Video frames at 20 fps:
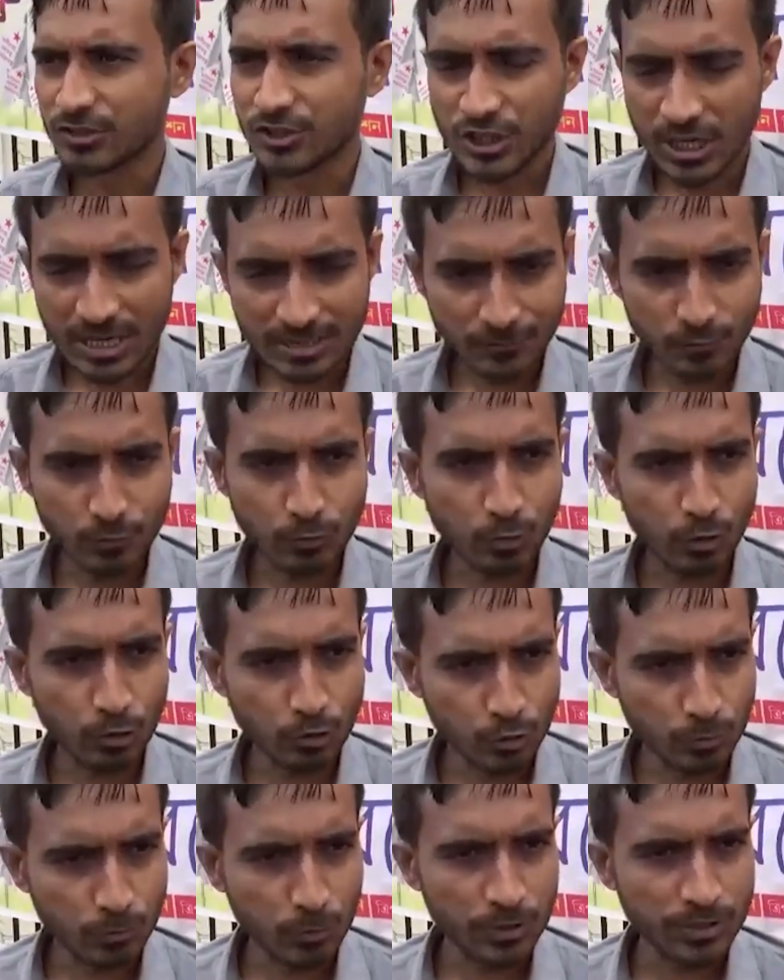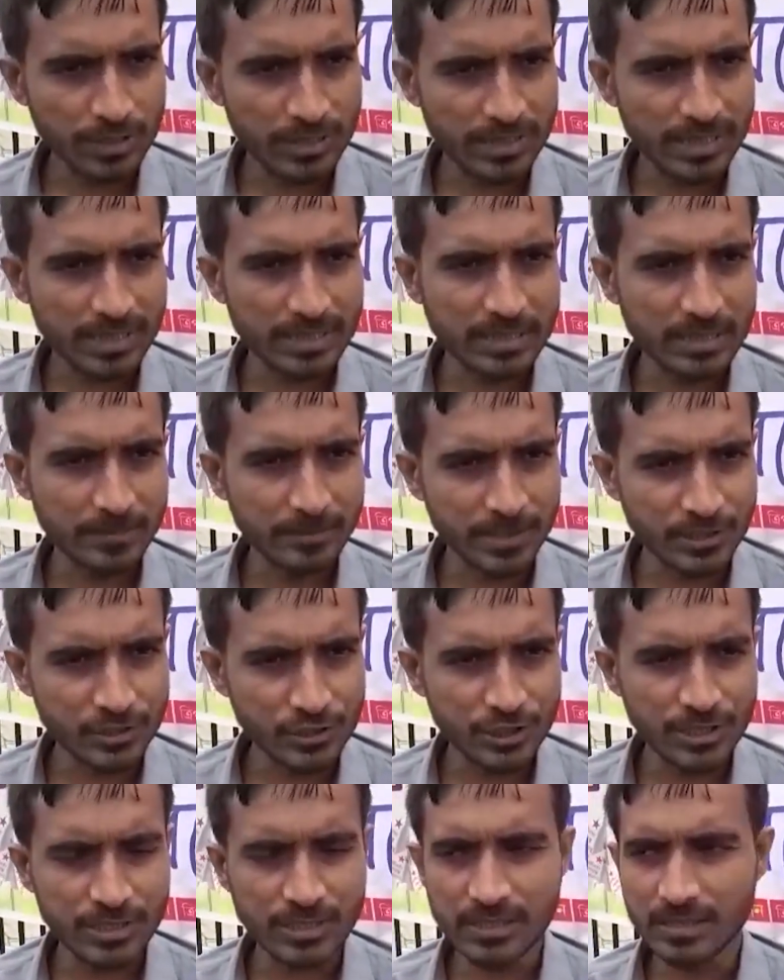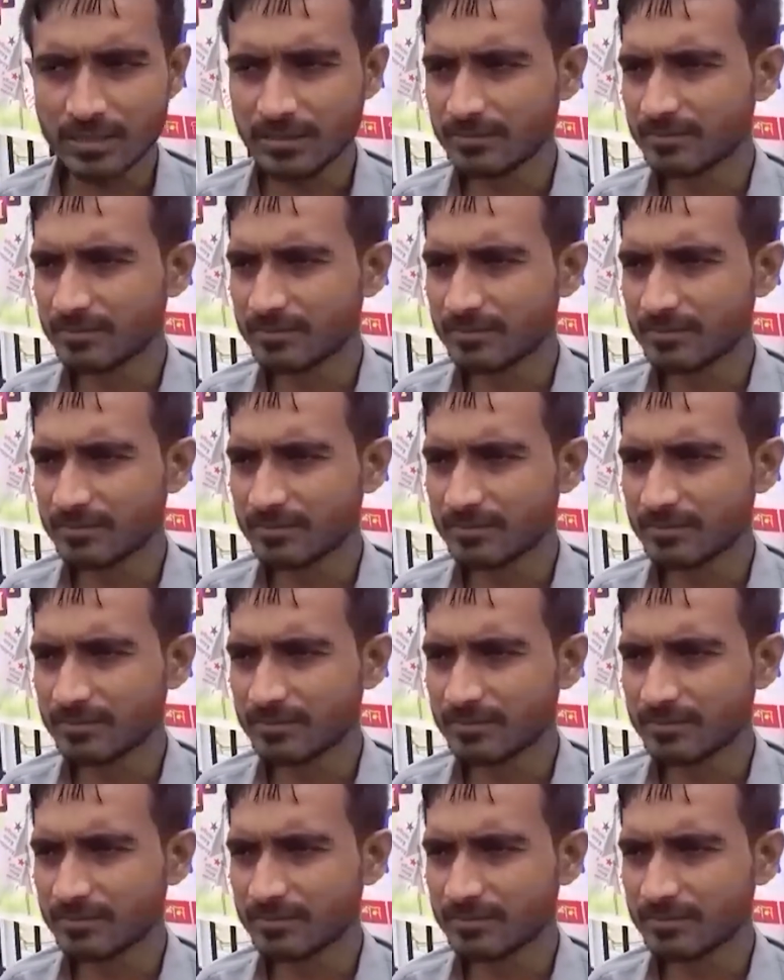ছাত্র যুবদের একটি মিছিল